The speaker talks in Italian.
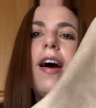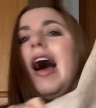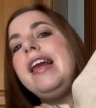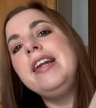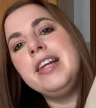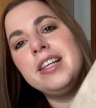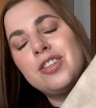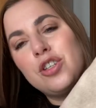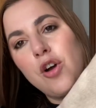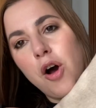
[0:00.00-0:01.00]

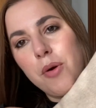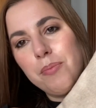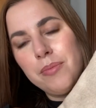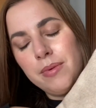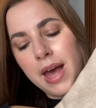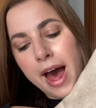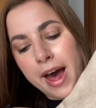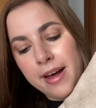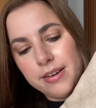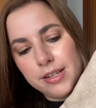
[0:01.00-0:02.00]
All'inizio mi
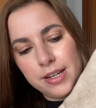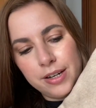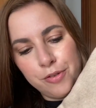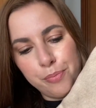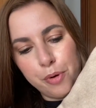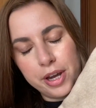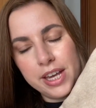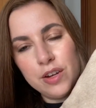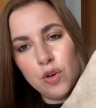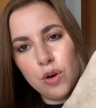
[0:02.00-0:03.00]
ha eh, un
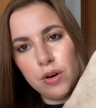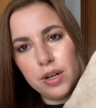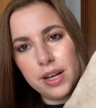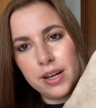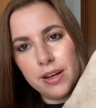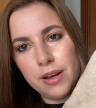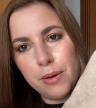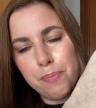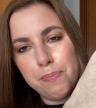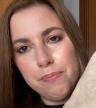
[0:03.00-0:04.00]
pochino
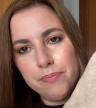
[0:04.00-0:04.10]
eh,